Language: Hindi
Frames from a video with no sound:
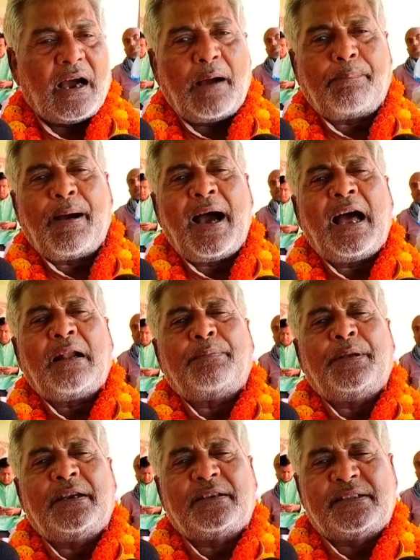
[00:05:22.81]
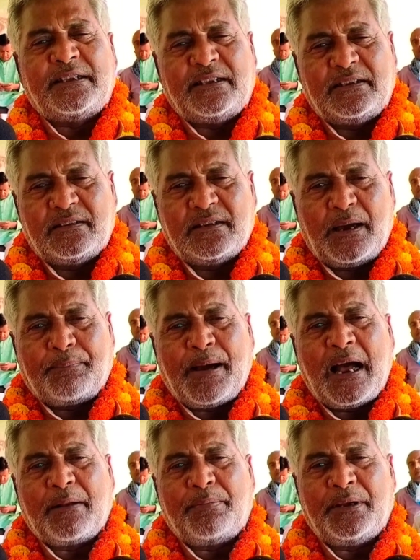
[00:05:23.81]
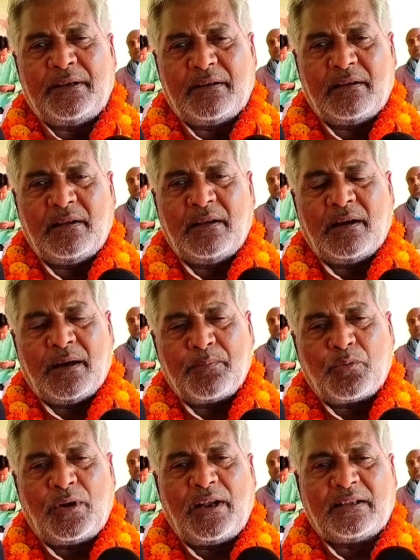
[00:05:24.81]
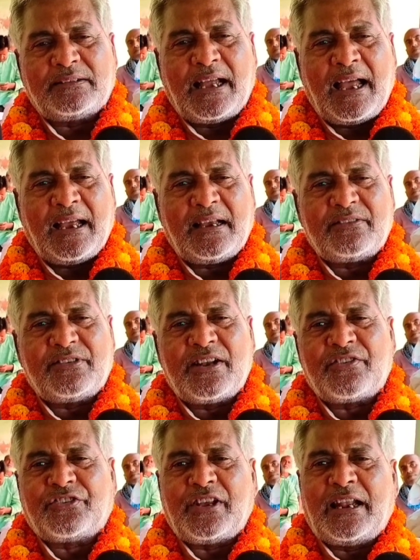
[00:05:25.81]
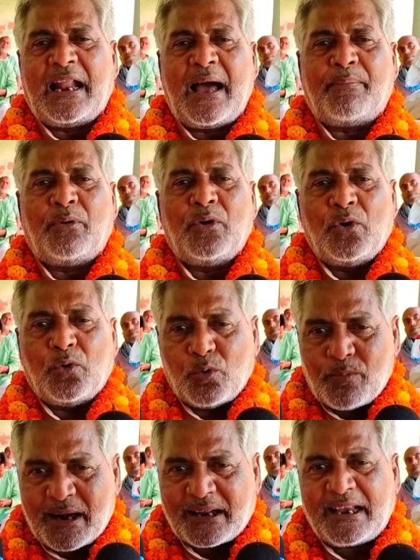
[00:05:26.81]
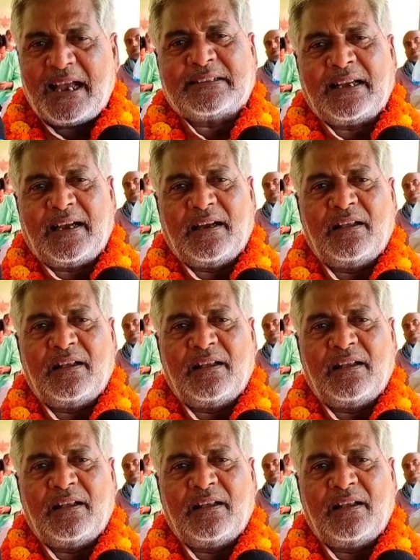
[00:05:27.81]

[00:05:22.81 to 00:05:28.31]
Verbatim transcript: अपार भीड़ थी अपार भीड़ हमको लगता है कि जन सैलाब उमड़ गया था